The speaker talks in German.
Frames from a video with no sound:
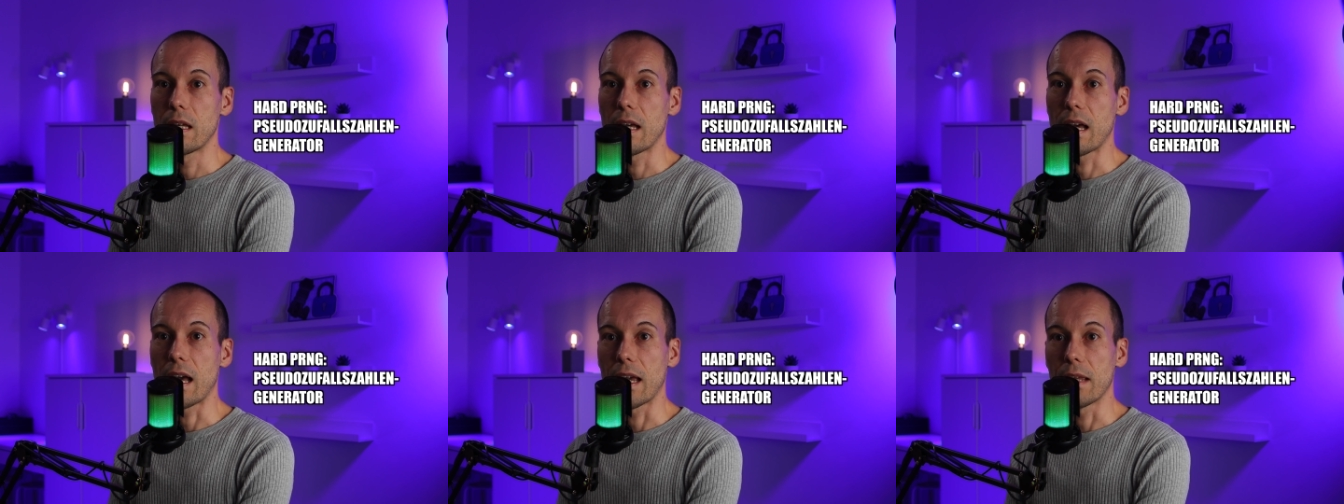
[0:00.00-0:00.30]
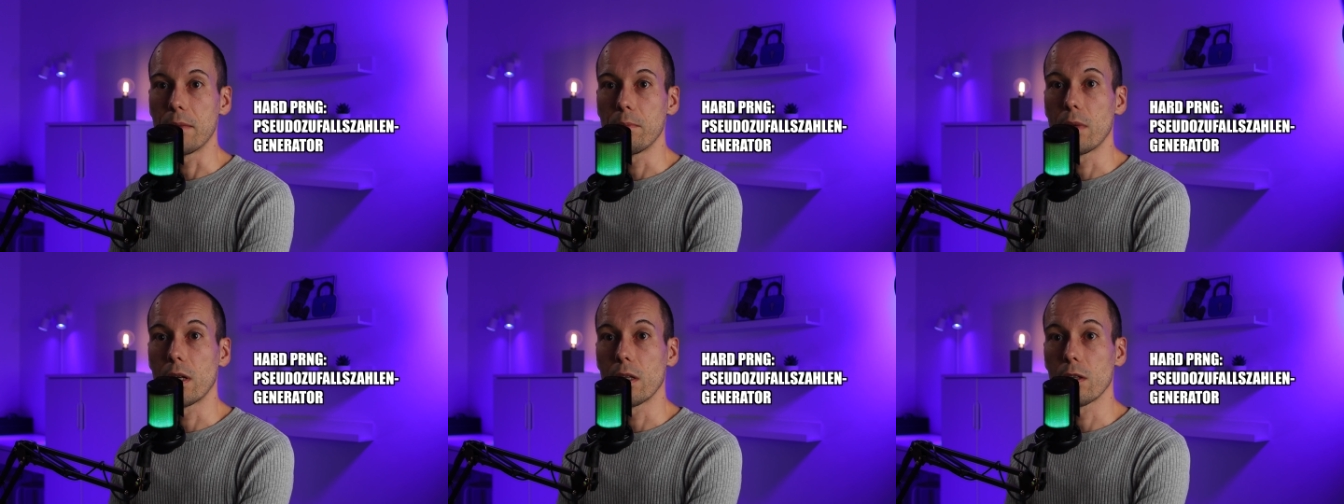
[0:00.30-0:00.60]

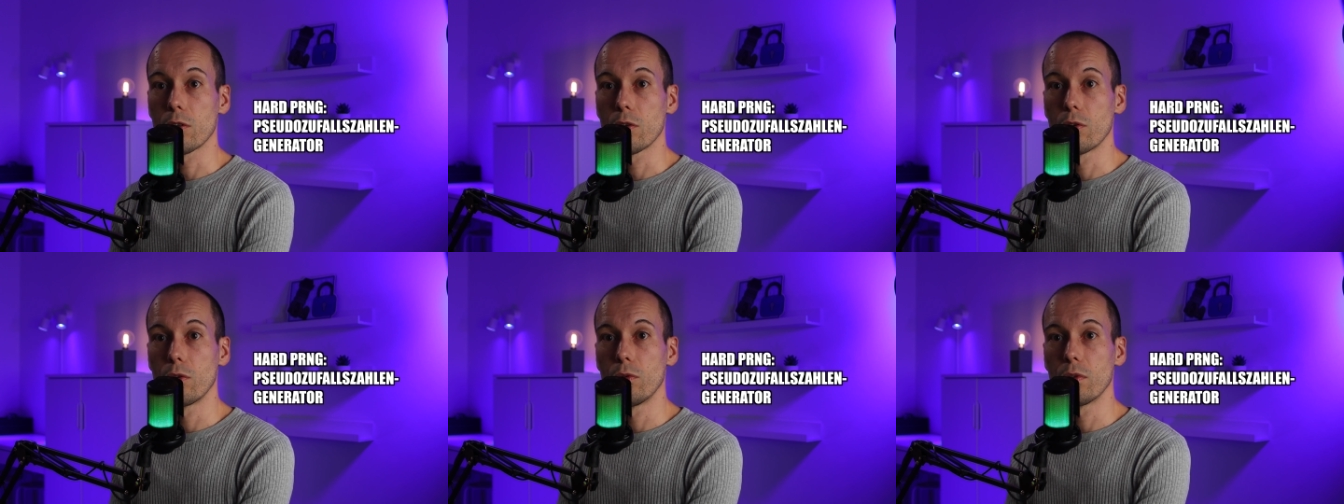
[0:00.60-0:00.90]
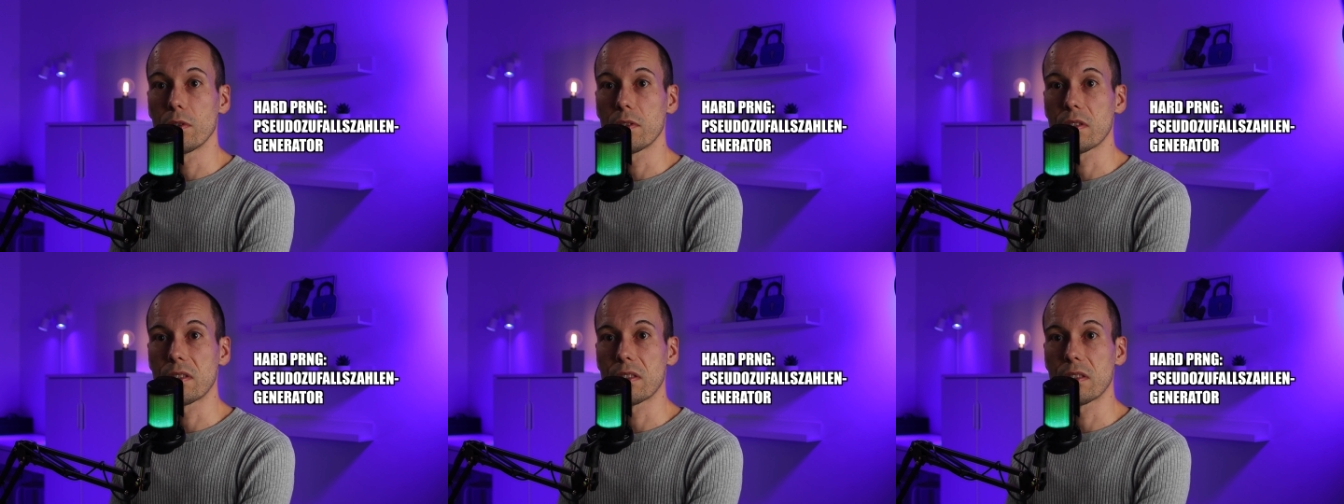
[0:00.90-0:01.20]

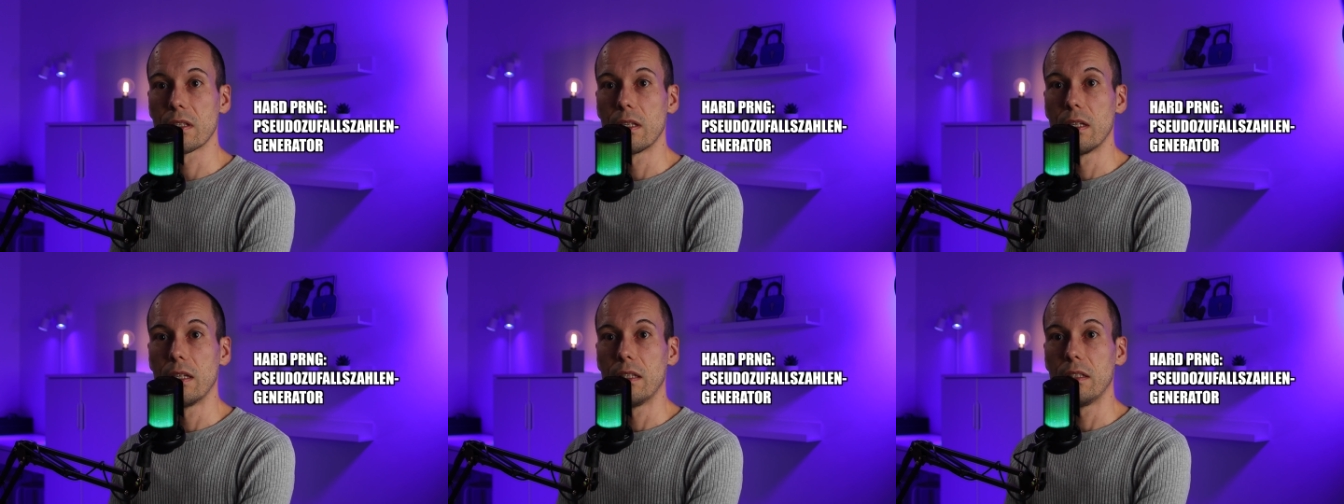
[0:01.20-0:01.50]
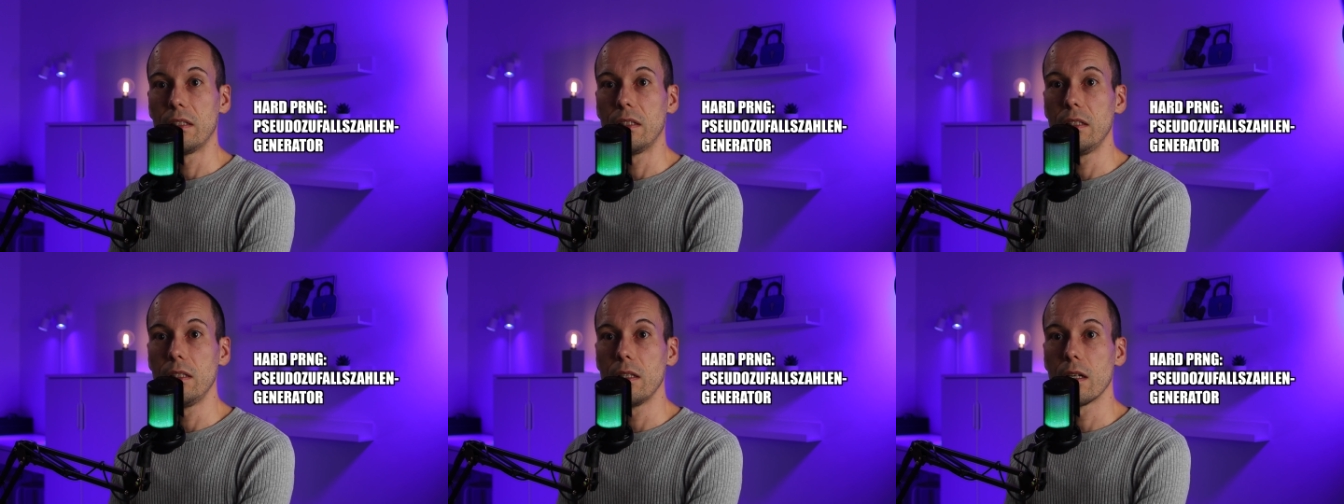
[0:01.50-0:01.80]
Einmalcodes,
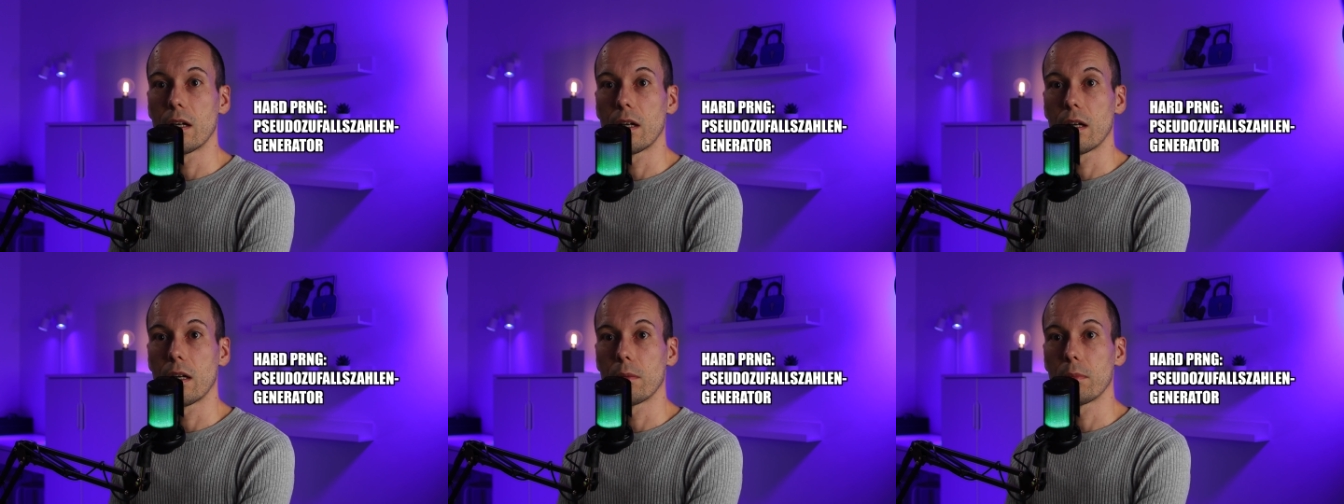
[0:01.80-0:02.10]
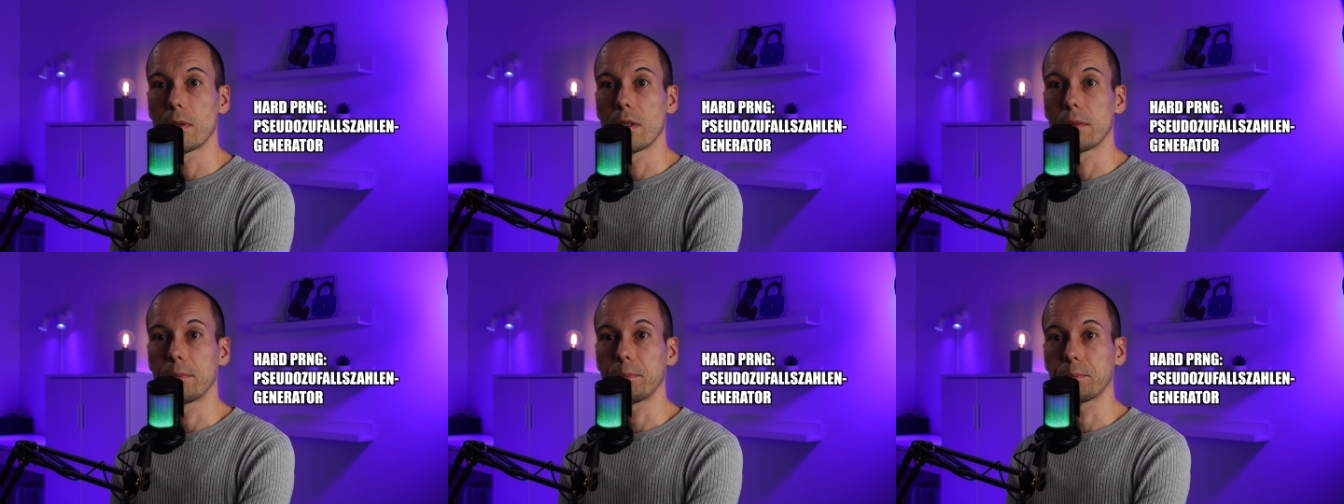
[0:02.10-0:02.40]
die
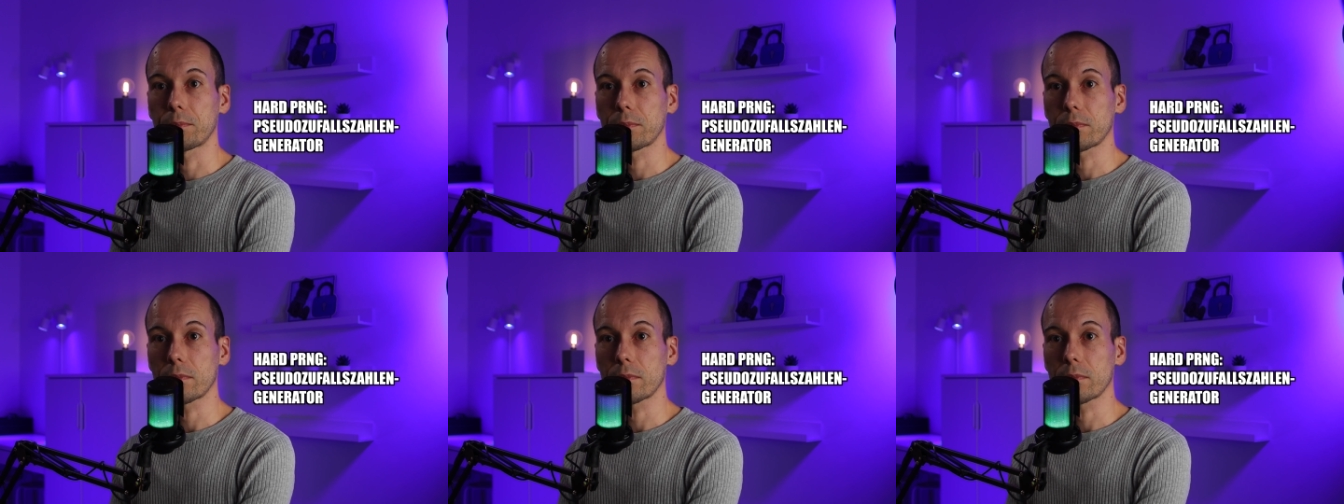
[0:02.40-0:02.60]
aber